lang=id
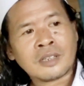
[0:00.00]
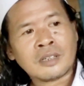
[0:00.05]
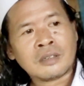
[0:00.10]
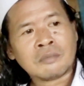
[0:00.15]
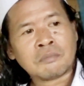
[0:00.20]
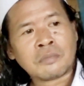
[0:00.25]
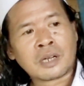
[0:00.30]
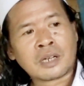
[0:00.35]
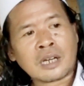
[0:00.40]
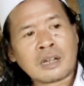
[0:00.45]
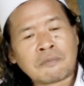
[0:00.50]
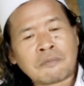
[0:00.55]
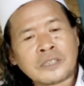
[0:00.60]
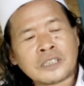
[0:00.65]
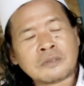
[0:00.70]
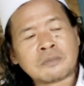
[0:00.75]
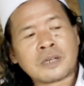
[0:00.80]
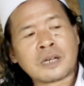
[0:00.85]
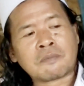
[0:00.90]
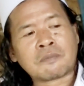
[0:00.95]
Bernapas
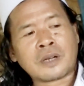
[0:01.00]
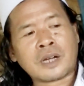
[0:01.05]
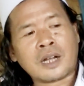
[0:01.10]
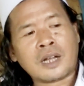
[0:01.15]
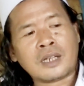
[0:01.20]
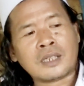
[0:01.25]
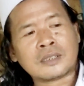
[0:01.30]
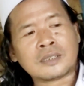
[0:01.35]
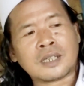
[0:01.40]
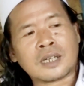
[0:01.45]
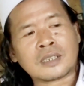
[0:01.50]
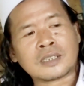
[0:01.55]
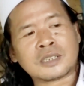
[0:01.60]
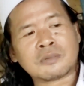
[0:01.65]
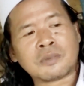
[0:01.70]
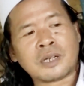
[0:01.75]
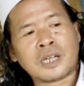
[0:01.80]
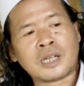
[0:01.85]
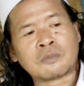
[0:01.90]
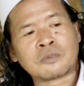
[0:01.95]
berapa kali sehari
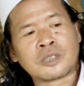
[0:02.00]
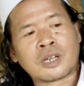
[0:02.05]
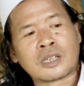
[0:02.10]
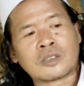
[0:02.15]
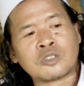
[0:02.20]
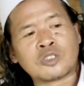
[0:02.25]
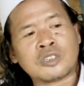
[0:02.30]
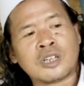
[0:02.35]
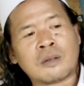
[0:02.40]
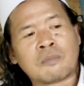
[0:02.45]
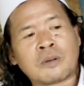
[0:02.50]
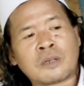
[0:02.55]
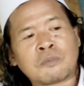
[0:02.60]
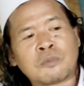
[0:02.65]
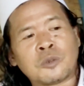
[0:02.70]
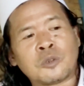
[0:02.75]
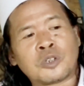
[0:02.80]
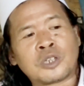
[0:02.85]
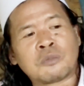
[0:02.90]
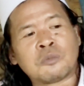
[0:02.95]
semalam? 180
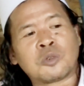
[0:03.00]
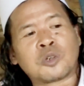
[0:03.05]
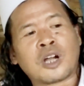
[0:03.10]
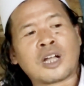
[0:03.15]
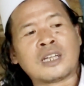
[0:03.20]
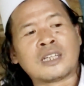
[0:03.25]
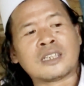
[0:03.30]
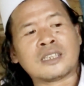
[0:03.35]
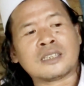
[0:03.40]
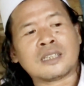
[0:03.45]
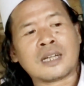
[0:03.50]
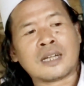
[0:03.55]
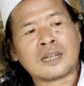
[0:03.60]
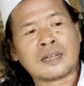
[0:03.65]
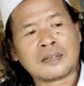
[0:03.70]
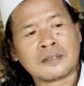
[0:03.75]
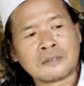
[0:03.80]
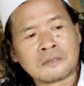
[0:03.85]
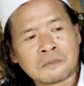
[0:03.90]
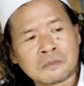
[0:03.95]
ribu kali kita.
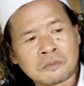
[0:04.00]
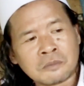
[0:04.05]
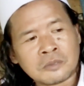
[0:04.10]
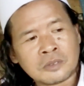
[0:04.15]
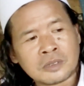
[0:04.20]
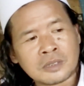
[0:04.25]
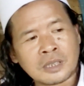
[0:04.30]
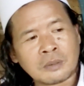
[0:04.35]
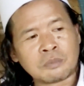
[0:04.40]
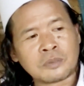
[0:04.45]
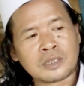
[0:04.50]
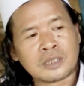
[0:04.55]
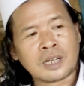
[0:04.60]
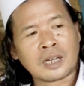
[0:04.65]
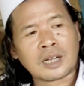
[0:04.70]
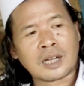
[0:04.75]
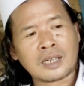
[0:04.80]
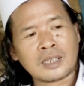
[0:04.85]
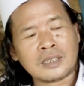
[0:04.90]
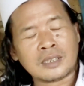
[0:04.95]
Tiap tiga kali
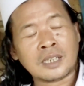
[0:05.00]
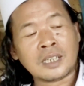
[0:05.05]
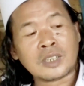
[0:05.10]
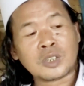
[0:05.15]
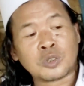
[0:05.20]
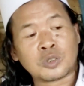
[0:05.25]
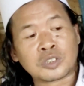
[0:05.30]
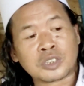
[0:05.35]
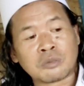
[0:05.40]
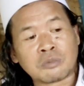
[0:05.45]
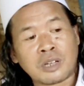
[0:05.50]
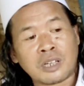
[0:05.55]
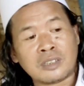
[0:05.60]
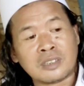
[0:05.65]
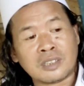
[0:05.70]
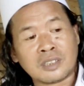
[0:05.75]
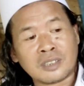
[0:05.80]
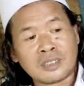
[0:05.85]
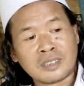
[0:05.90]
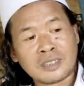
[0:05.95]
dihitung sama Allah.
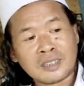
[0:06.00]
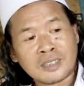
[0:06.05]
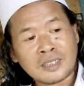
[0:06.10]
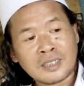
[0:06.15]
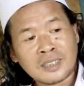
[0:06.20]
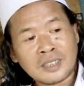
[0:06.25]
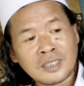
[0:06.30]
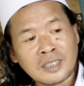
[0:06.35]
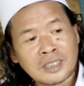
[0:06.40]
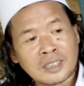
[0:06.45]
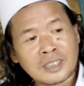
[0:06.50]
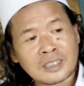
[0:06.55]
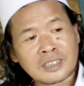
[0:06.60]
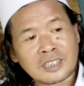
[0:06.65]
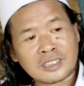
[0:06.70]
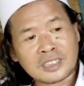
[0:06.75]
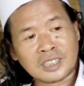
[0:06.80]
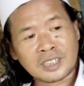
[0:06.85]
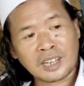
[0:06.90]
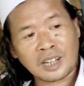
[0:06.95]
Kita
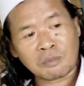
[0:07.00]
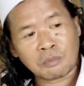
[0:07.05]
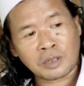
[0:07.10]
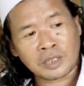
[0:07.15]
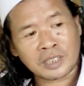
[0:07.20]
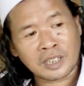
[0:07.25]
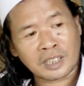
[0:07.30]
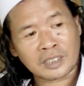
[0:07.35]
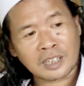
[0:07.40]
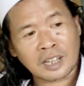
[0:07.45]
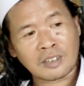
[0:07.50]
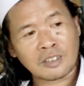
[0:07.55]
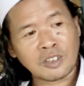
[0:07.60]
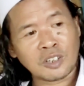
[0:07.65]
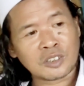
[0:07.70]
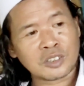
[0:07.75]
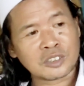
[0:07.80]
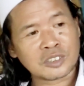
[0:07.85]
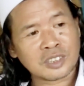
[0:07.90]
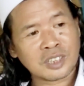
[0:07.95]
sedang mengingat Allah atau
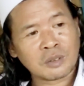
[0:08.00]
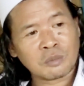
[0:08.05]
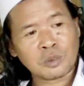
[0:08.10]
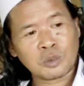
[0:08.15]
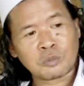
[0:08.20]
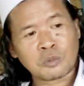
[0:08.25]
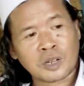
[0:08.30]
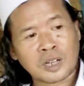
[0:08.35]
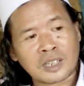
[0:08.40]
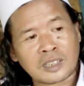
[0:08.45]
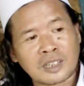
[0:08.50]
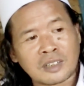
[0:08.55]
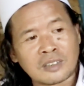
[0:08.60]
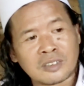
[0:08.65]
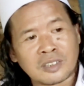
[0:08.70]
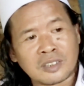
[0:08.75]
sedang melupakan Allah.